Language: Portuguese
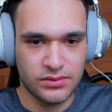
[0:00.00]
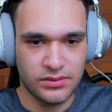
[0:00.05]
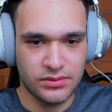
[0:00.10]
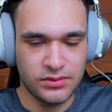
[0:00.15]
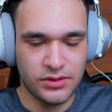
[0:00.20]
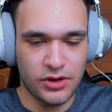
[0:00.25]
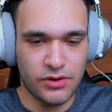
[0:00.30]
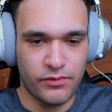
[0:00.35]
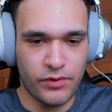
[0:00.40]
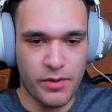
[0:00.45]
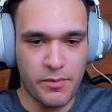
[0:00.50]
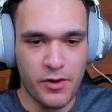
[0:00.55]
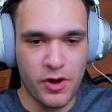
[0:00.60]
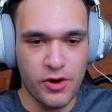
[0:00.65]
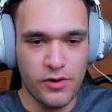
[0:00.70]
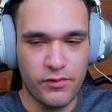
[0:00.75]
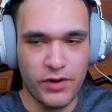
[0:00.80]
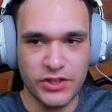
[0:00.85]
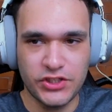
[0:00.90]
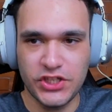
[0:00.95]
Não, não vou, eu
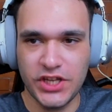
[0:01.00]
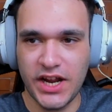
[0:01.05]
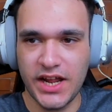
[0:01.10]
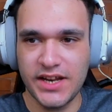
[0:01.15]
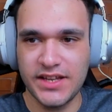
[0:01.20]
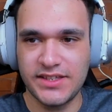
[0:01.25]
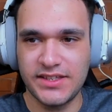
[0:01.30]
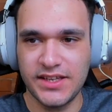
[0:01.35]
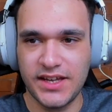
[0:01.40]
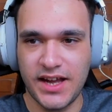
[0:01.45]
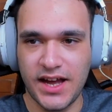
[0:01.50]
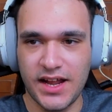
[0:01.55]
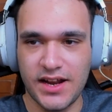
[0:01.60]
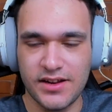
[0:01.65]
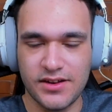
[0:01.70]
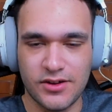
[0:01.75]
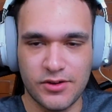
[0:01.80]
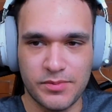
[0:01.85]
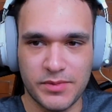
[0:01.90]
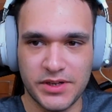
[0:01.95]
não vou atirar nesse
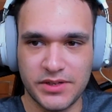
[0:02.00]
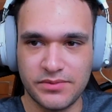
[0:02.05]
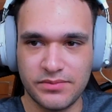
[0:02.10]
cara, não, mano.